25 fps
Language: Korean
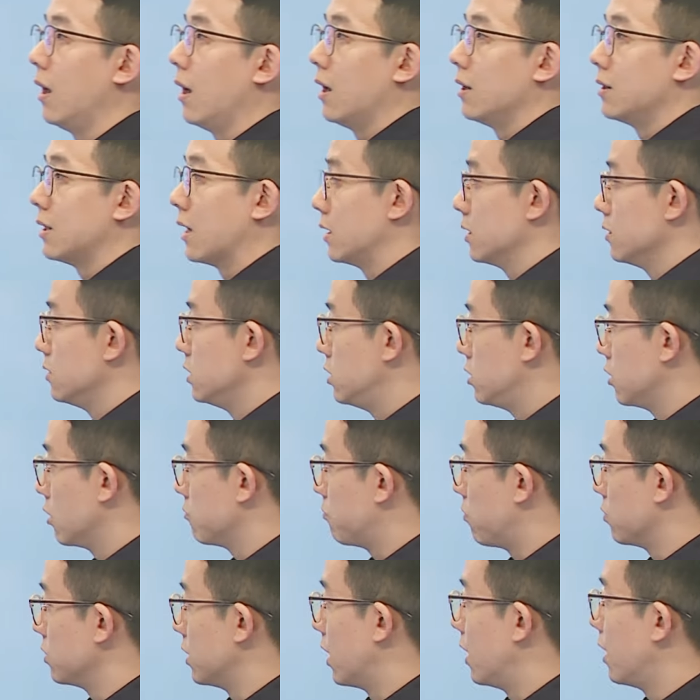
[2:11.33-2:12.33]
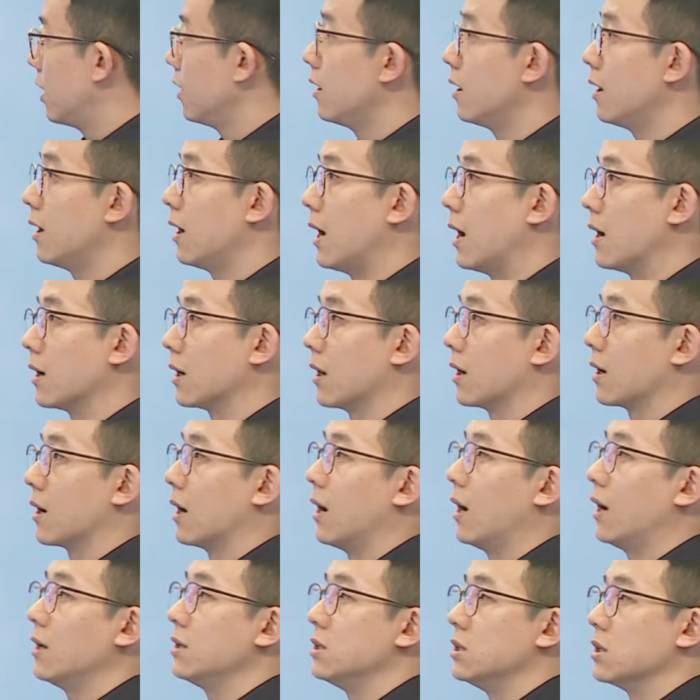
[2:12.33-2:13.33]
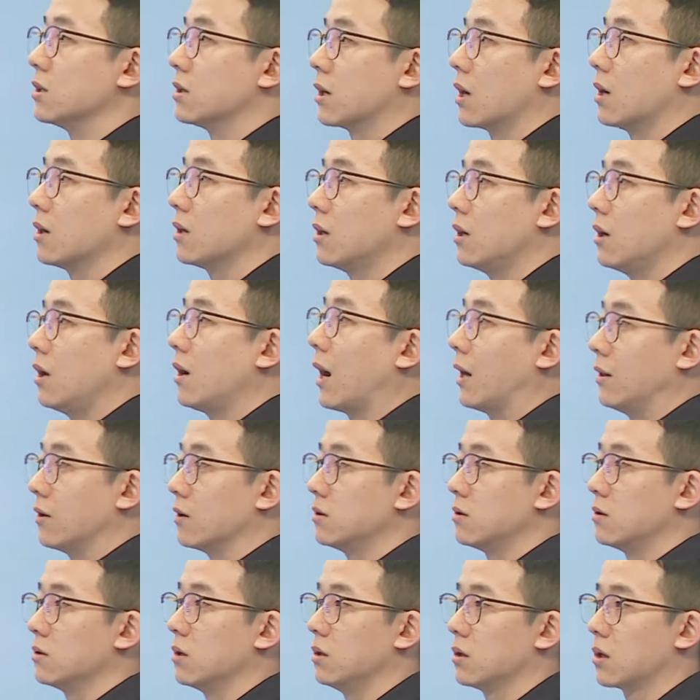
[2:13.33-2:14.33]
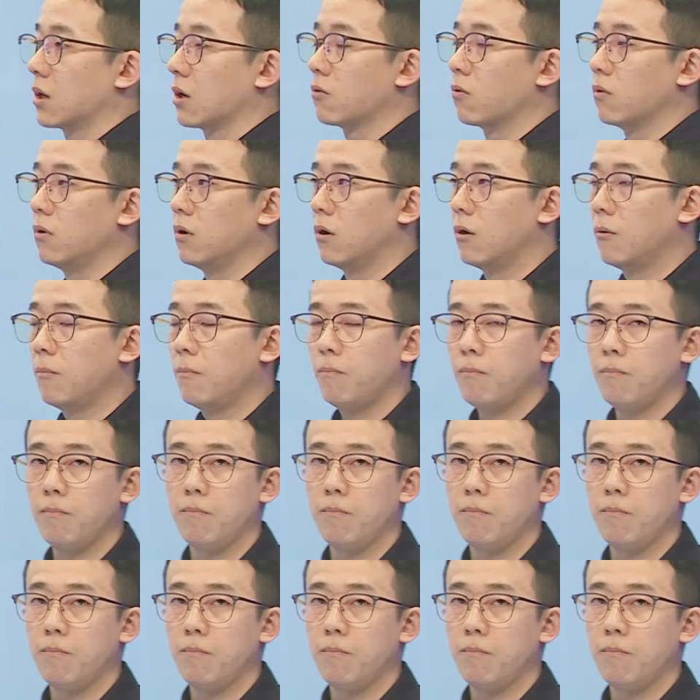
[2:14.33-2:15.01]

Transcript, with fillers: 다른 지역보다 안개가 짙게 낄 가능성이 있겠고요.